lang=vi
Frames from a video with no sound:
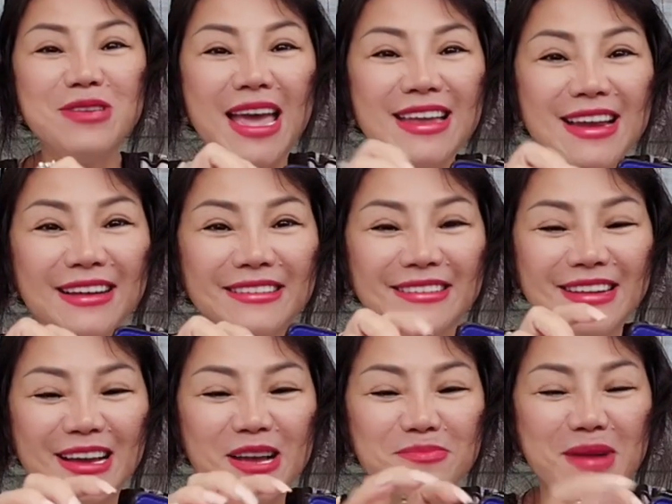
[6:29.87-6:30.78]
dây ra được
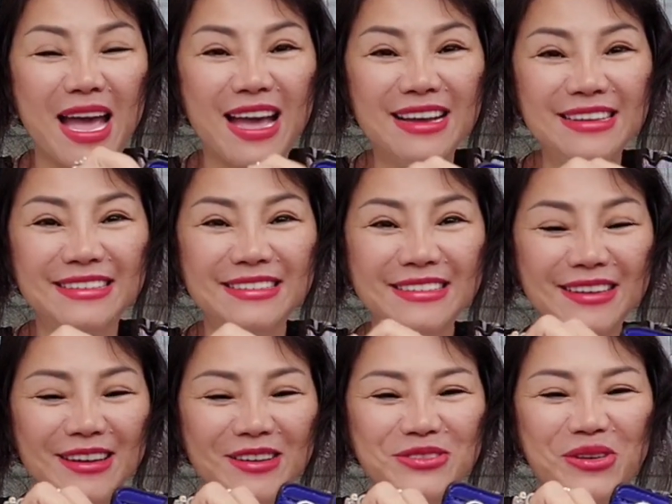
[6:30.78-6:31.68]
nè các bạn
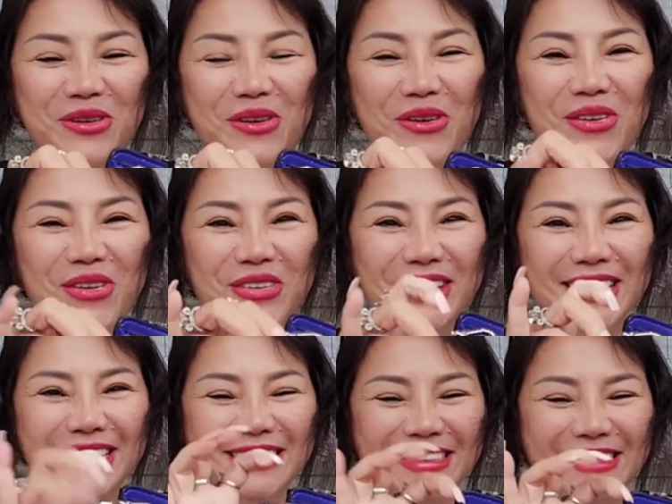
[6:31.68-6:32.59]
trời
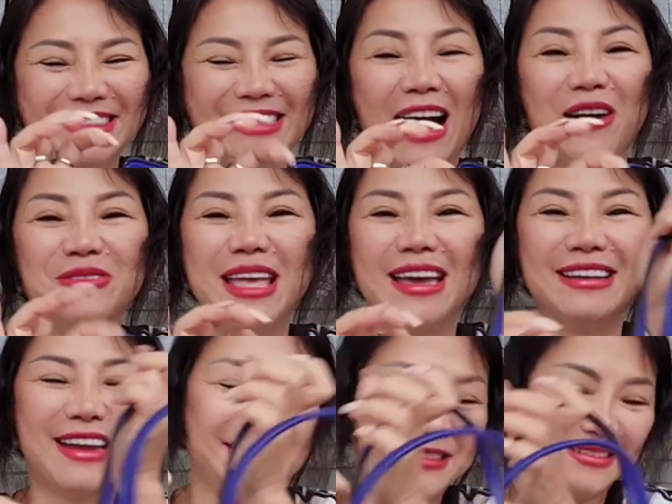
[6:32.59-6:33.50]
ơi tháo dây
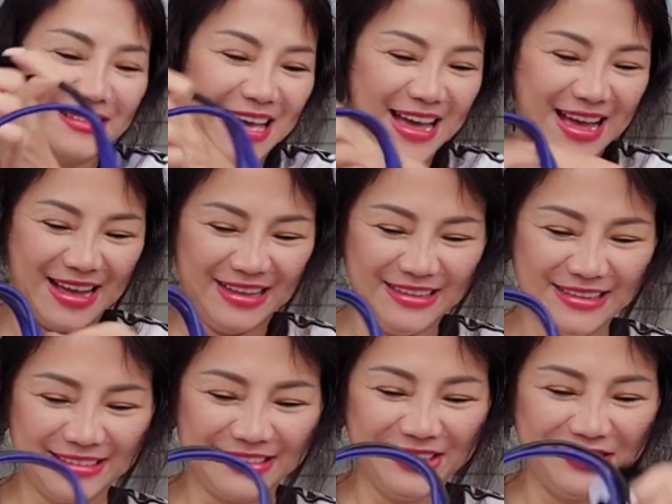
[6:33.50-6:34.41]
ra được là
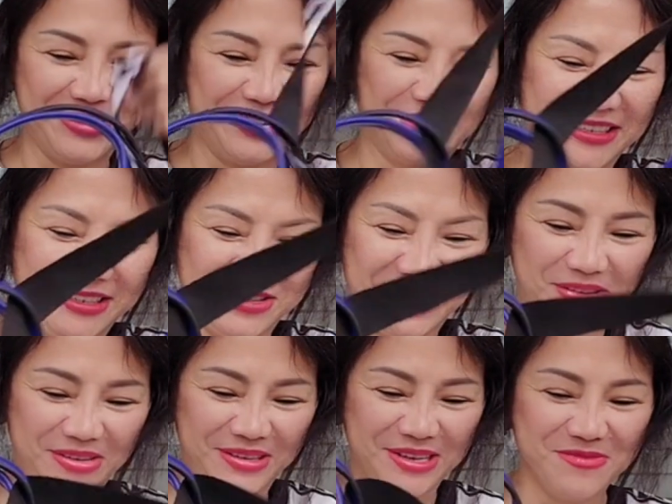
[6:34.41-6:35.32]
good rồi good
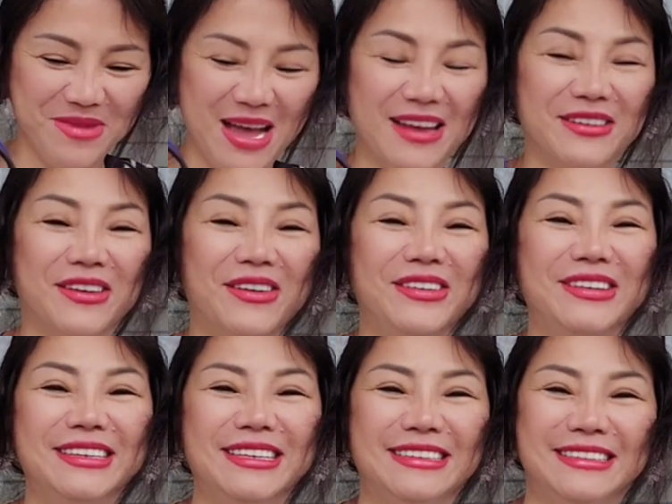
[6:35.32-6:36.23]
rồi mê
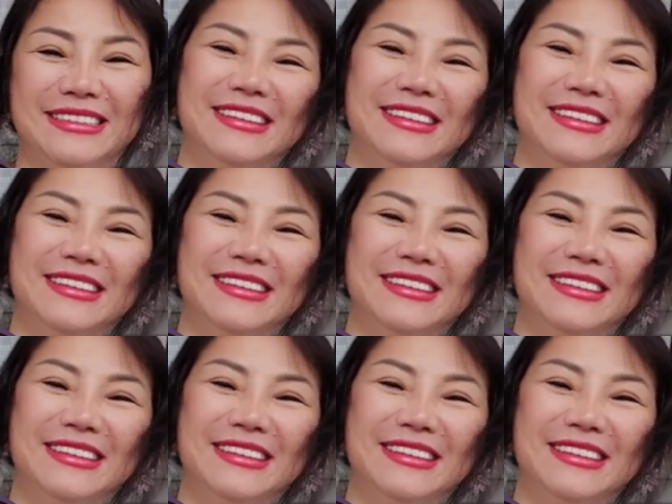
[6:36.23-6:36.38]
rồi